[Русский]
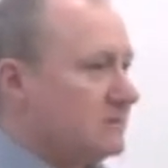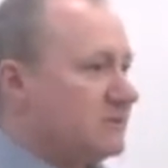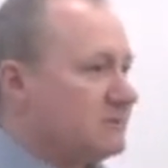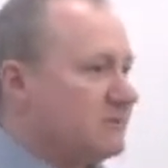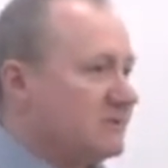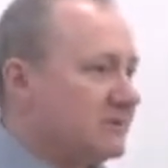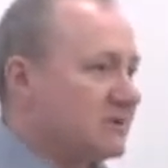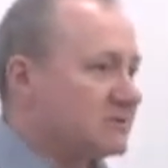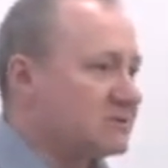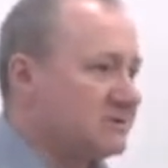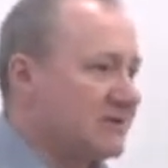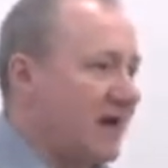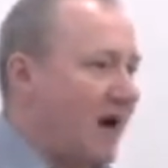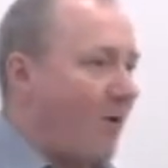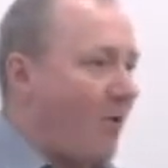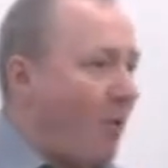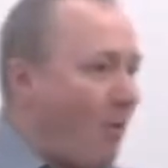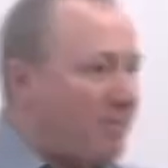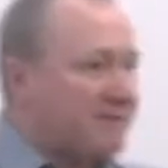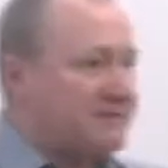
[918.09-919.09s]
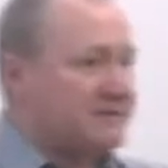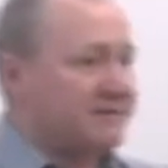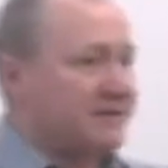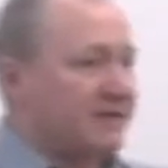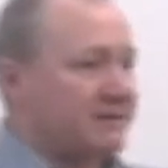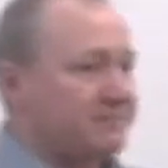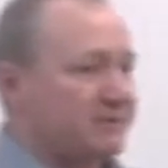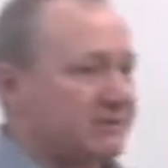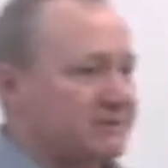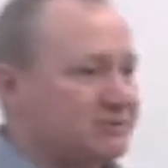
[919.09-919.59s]
То есть мы должны на
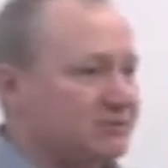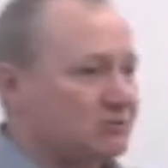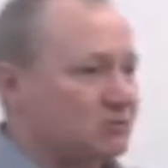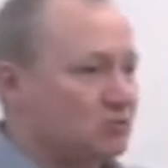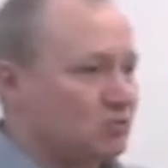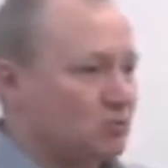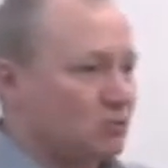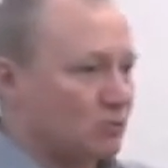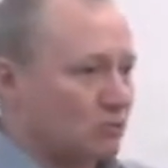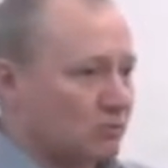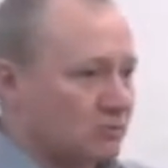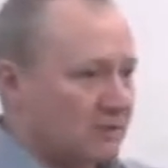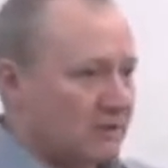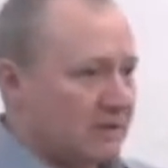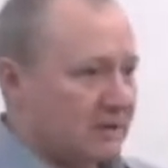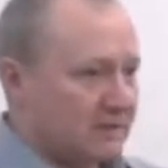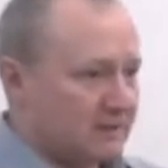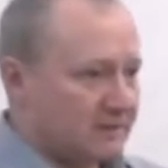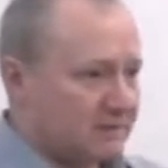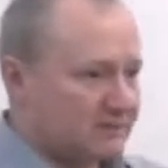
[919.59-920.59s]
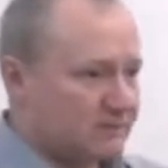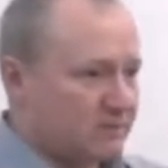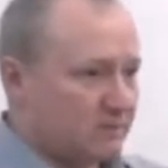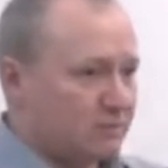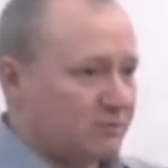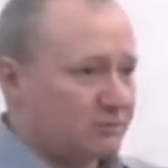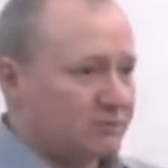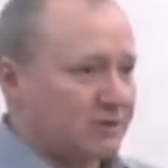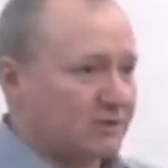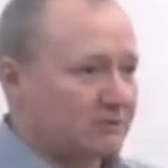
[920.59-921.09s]
опыте дать процедуру, с
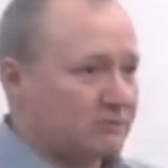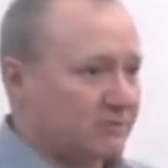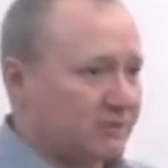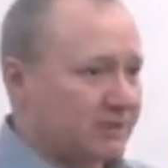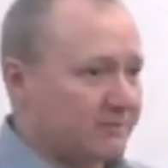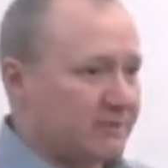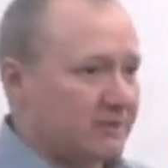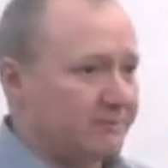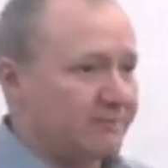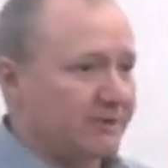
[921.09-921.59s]
помощью которой